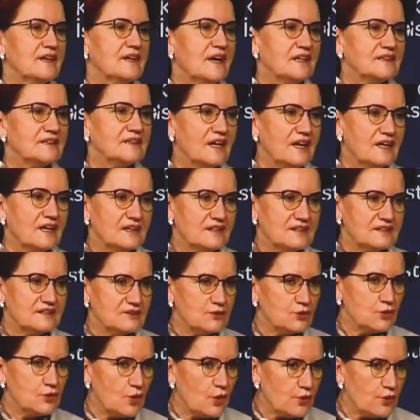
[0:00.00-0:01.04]
hatalarını
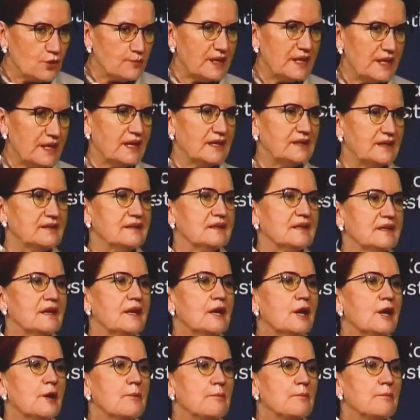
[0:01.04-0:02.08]
görmeyen,
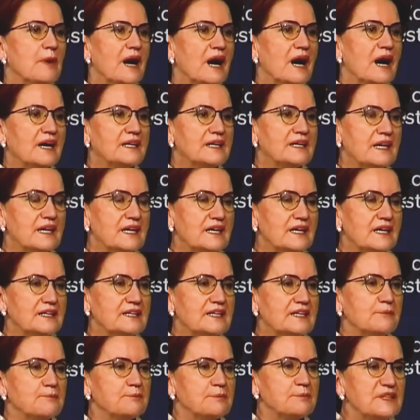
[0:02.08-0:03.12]
bahaneleri
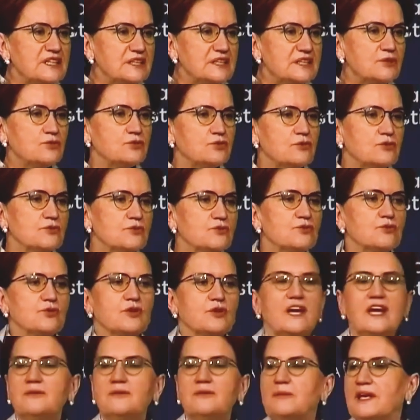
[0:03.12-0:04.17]
de bir türlü
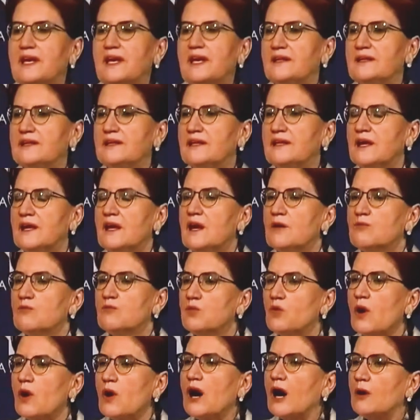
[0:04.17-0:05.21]
tükenmeyen
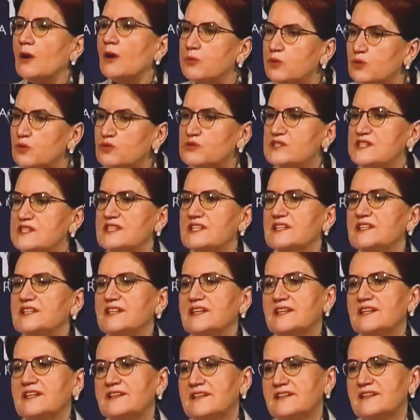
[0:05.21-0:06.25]
bu abuk
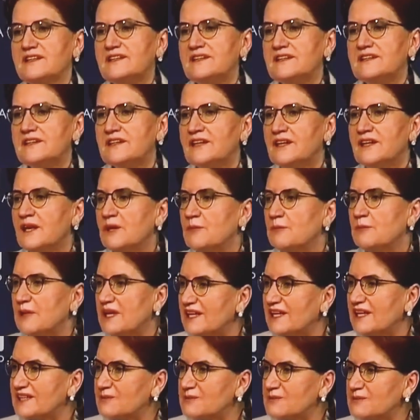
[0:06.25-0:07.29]
zihniyetin
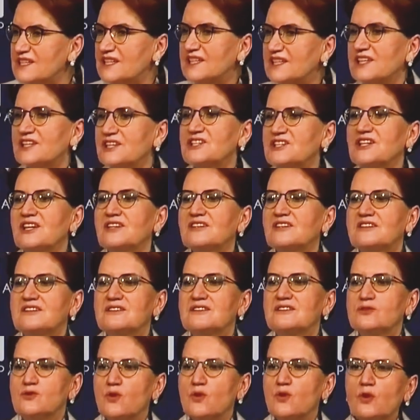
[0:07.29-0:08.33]
milletimize
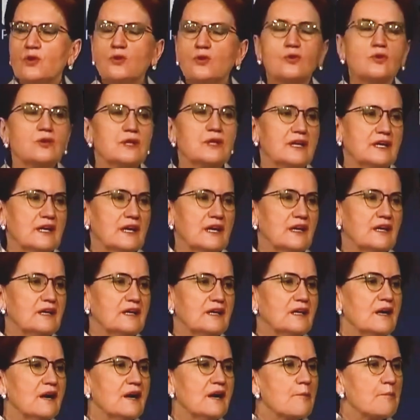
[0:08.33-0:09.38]
yaşattığı zorluklara
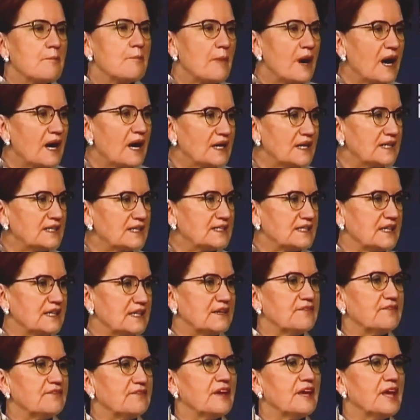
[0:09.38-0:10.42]

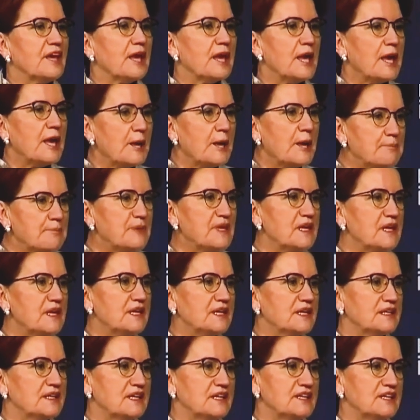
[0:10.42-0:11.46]
maalesef hep
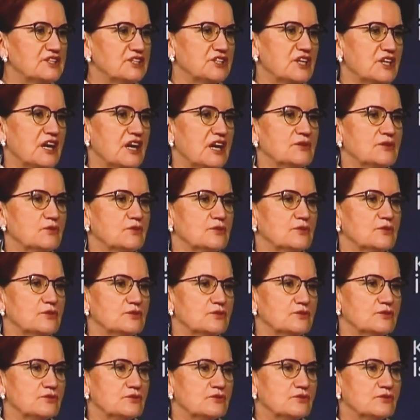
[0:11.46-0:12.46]
birlikte şahit oluyoruz.